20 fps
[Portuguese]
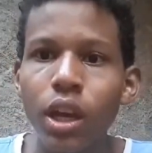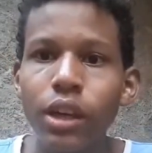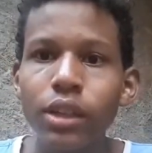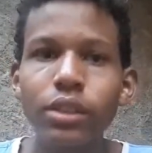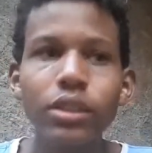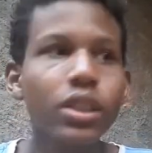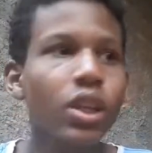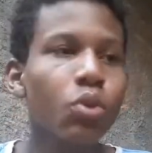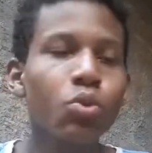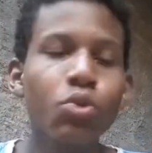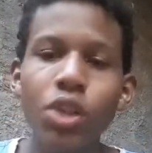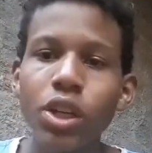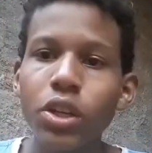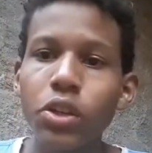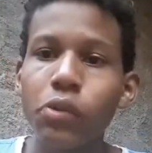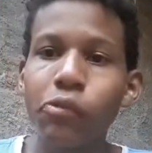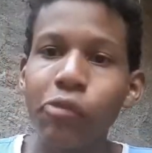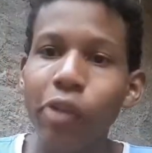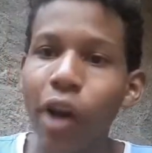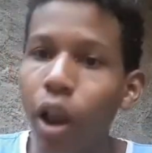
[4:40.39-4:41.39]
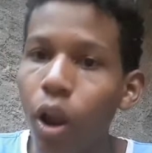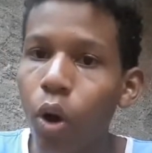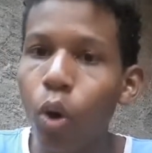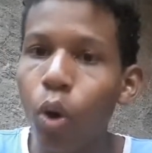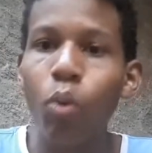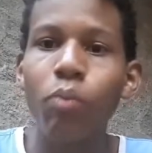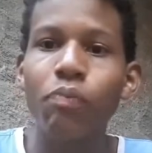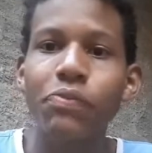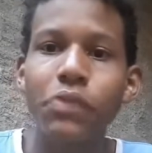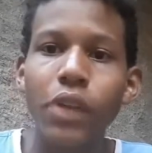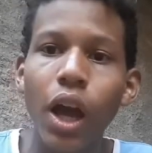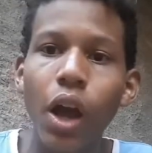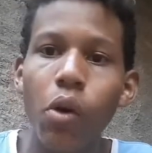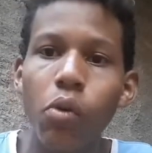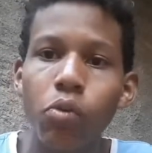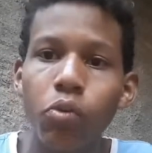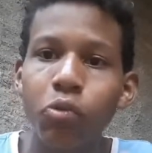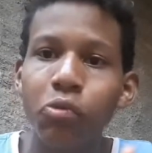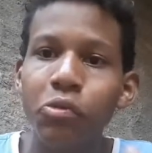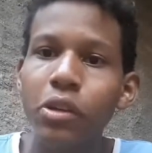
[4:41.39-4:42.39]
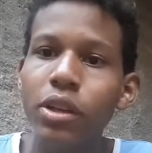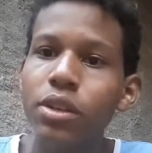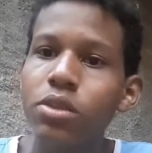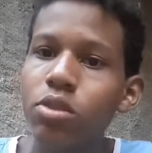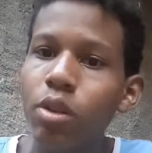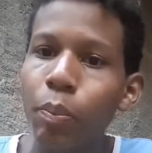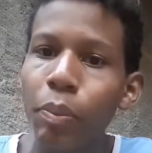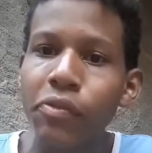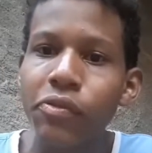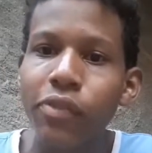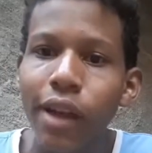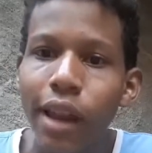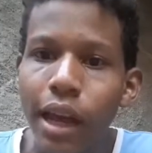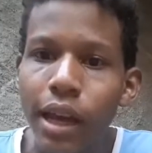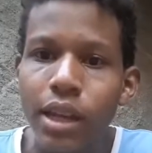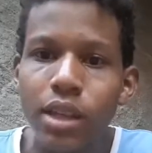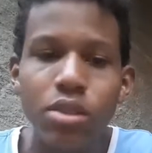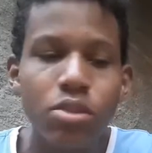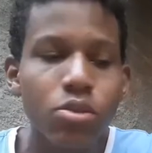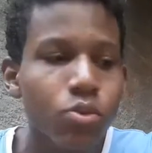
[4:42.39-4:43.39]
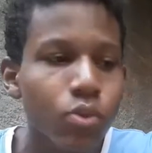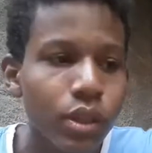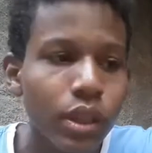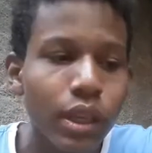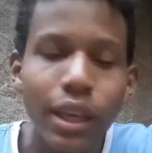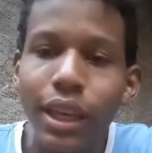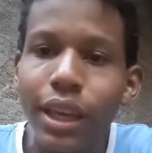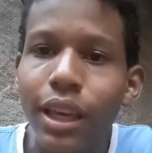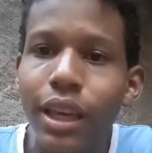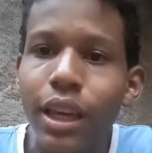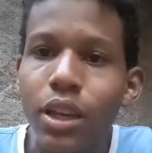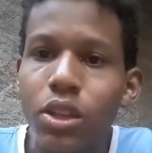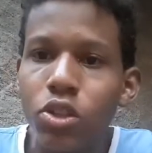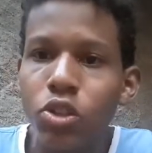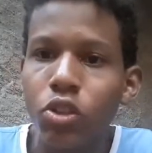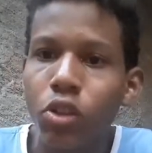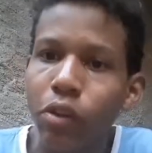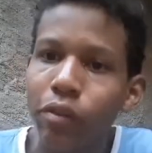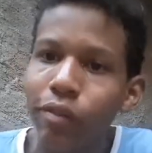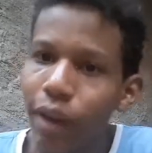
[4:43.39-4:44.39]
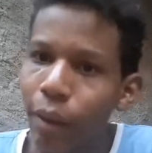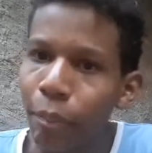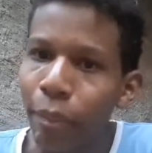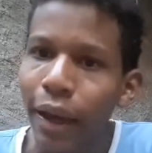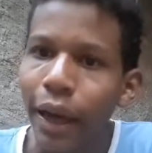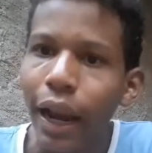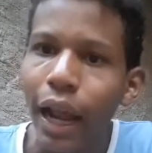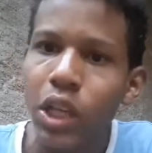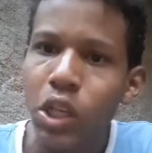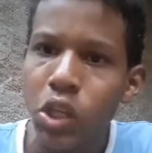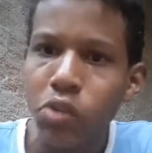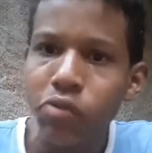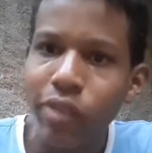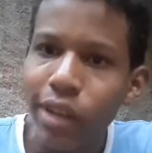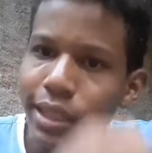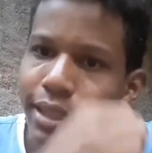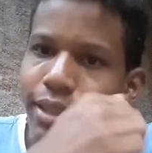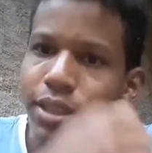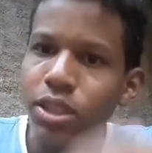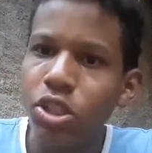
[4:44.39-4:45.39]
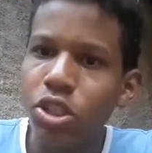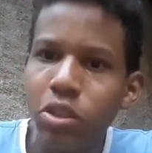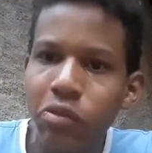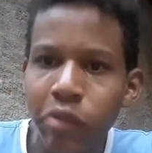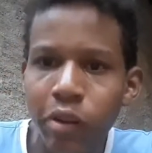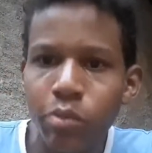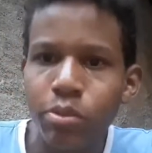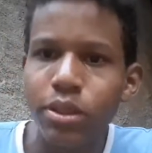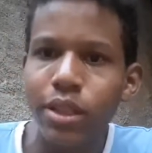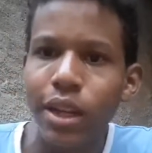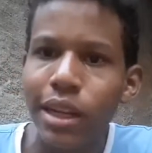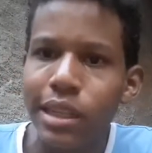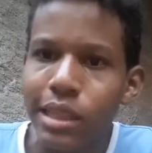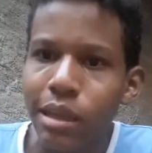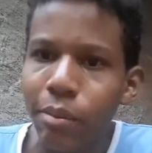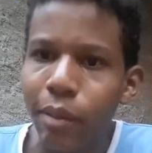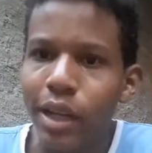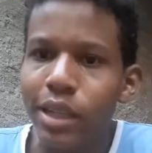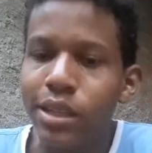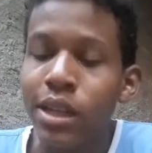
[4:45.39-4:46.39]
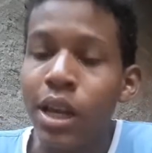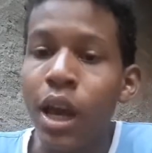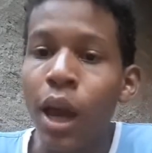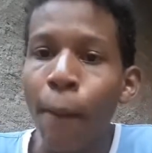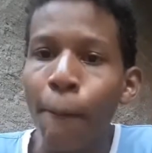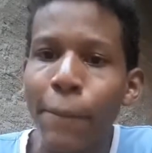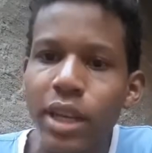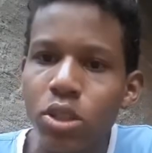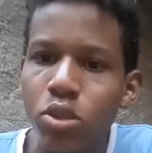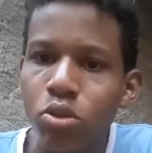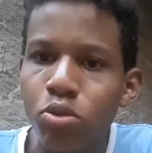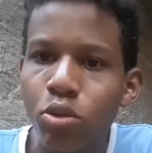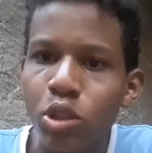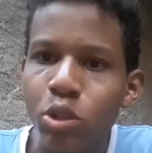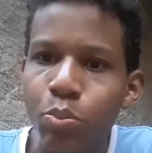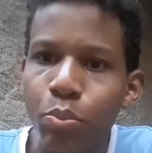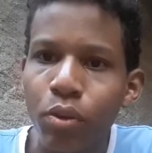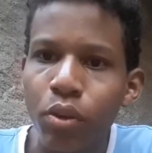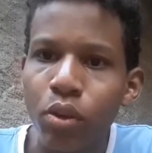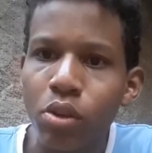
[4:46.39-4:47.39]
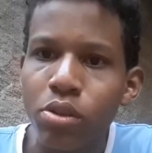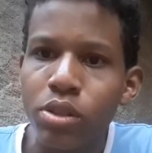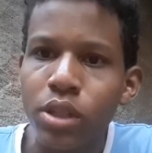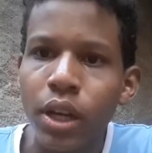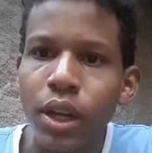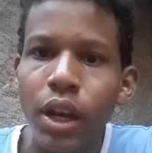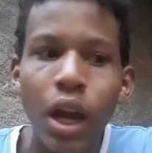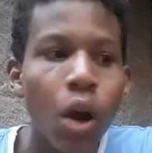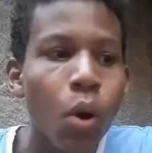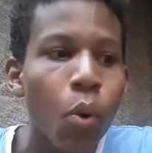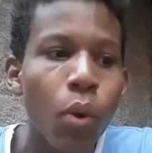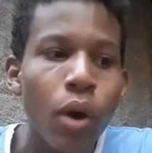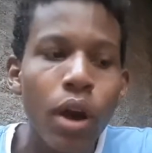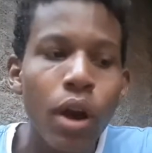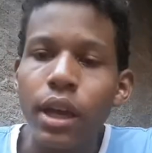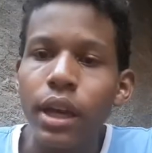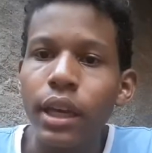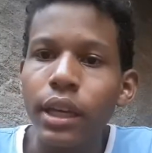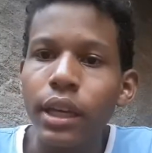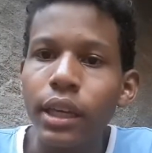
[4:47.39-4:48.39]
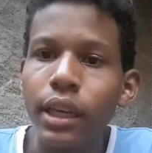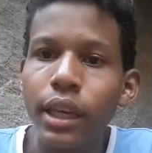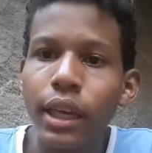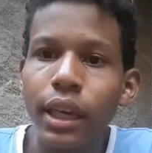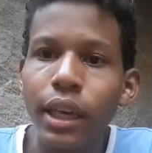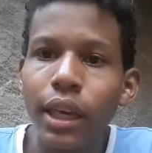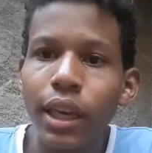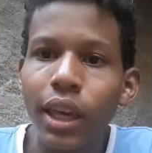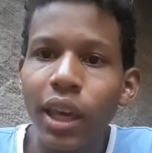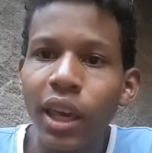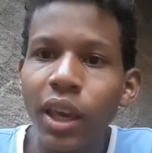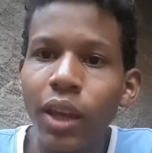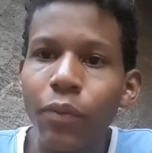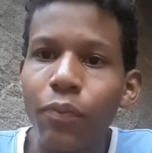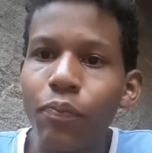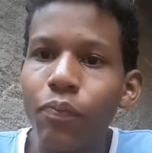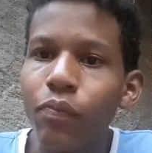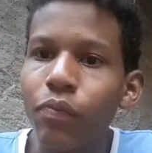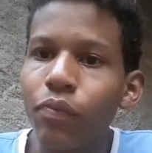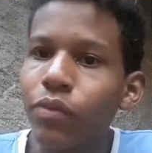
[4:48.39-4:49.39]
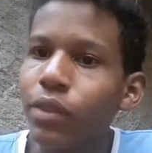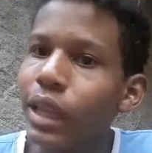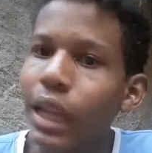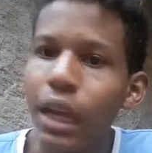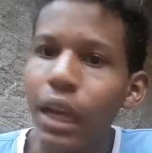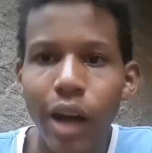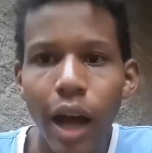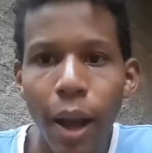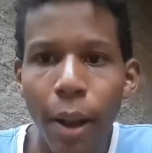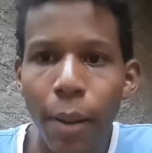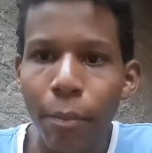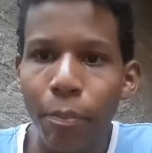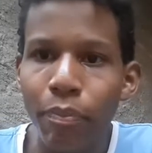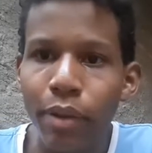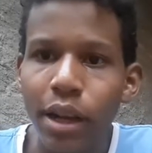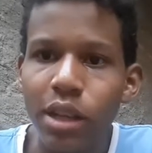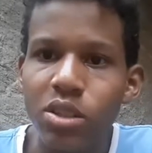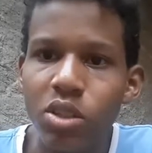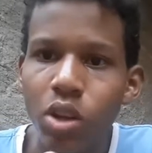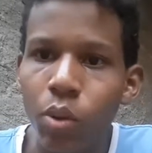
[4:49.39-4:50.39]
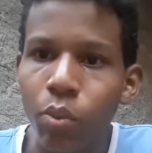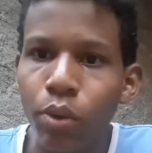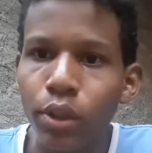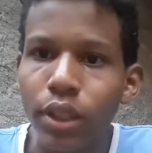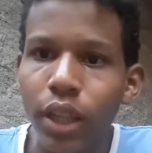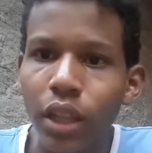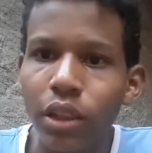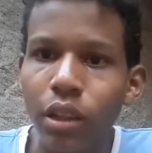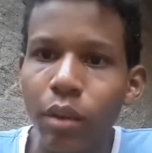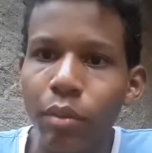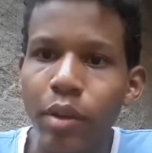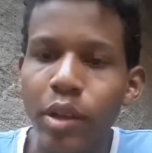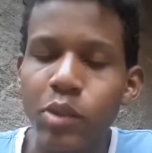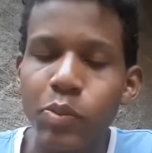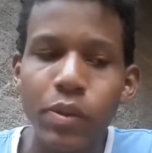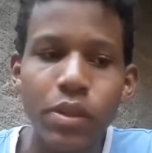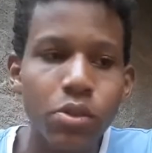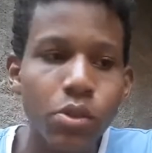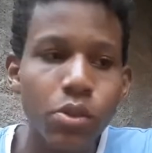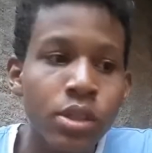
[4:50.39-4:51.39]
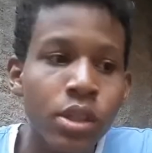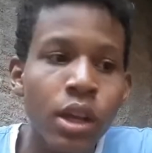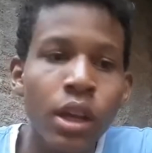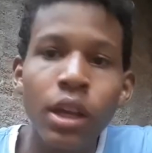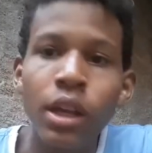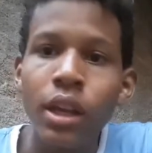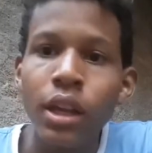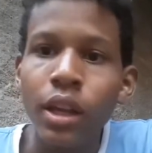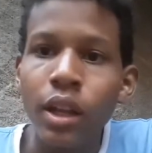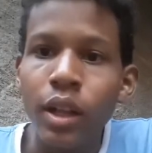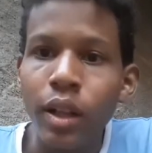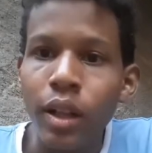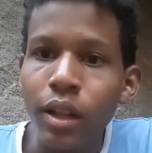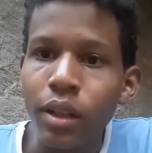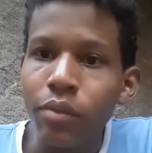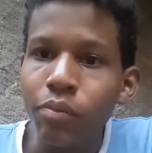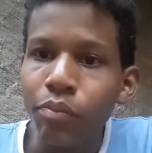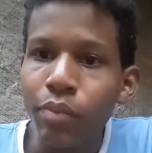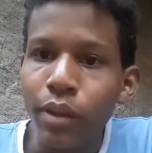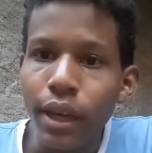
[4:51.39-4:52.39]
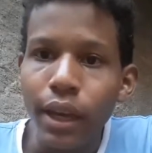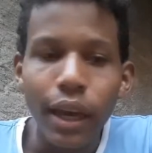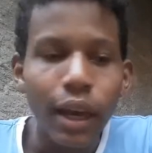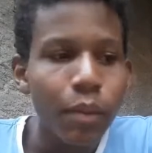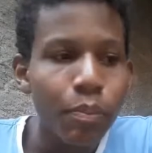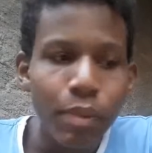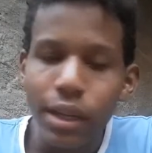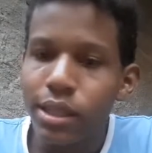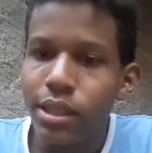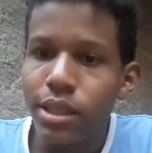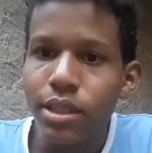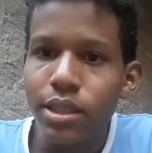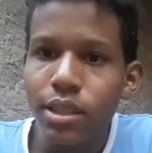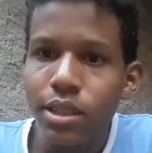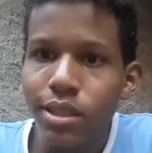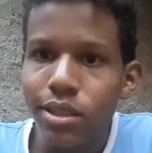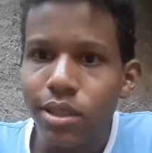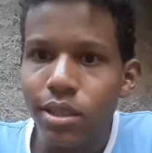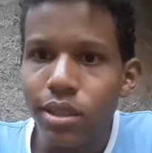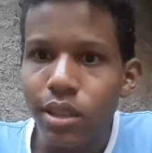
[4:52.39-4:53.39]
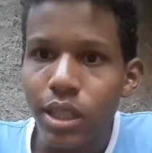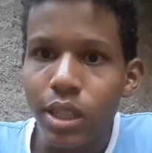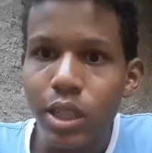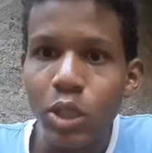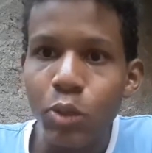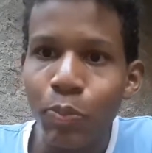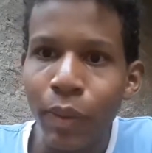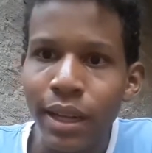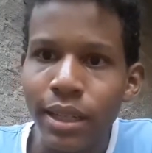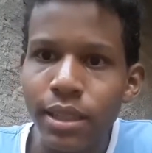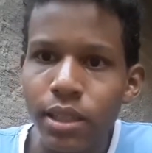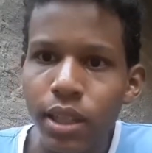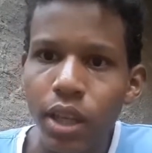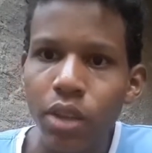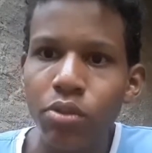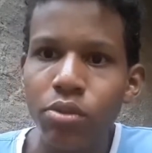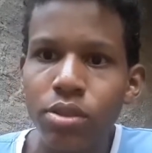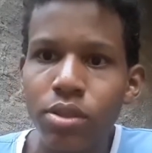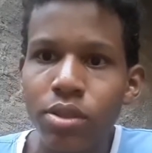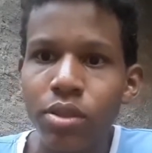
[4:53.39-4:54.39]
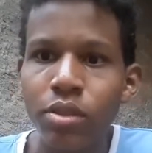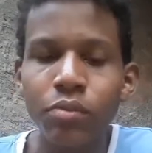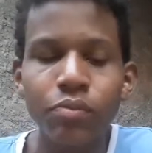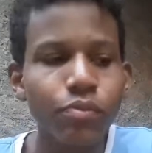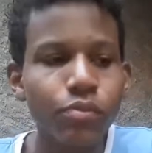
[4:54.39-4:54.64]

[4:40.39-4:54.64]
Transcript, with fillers: Então, gente, falou, tá? Eu vim aqui só pra falar isso. E a gente não vai parar, a gente vai insistir. Vamos trazer mais pessoas pro nosso canal e levar para essa comunidade também as pessoas, é, para esses, esses parceiros.